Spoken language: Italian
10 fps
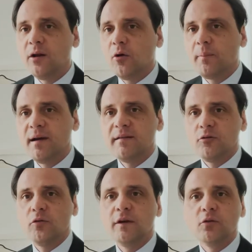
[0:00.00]
È un paese
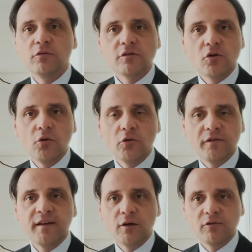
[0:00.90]
dove non solo non
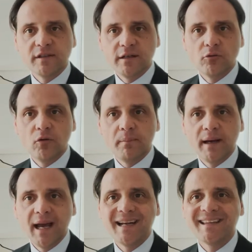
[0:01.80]
sei costretto a
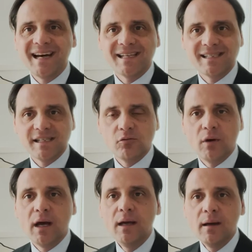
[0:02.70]
pagare tasse sulla